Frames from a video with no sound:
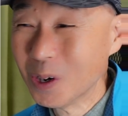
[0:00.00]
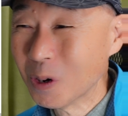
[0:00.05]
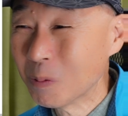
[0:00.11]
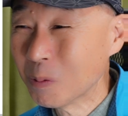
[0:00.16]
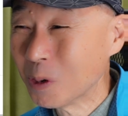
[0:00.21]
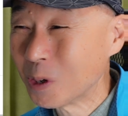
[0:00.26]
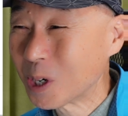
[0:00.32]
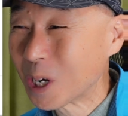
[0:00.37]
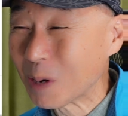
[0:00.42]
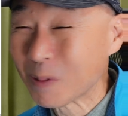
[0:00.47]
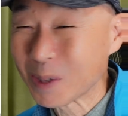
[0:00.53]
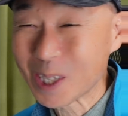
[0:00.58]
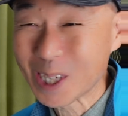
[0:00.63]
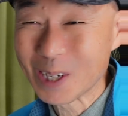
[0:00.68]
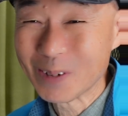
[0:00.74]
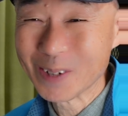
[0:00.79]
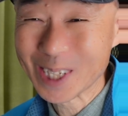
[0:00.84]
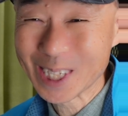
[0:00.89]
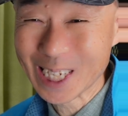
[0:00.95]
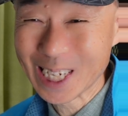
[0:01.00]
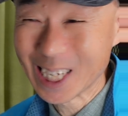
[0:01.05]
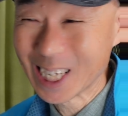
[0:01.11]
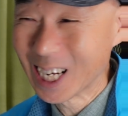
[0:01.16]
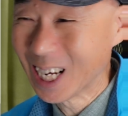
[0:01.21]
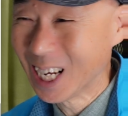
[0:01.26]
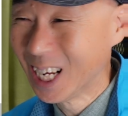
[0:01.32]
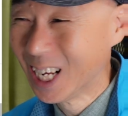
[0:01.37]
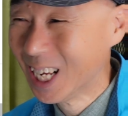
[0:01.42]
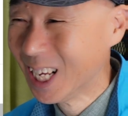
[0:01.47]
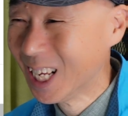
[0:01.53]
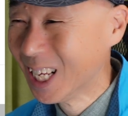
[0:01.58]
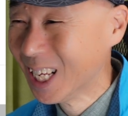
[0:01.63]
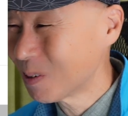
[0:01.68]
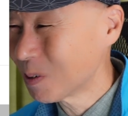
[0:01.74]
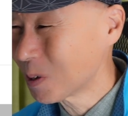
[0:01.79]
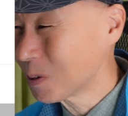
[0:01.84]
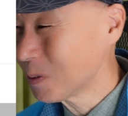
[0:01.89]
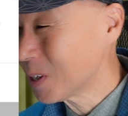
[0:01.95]
思うかもしれませんが、
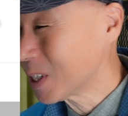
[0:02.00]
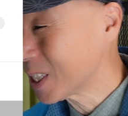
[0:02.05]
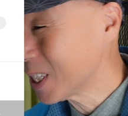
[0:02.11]
これは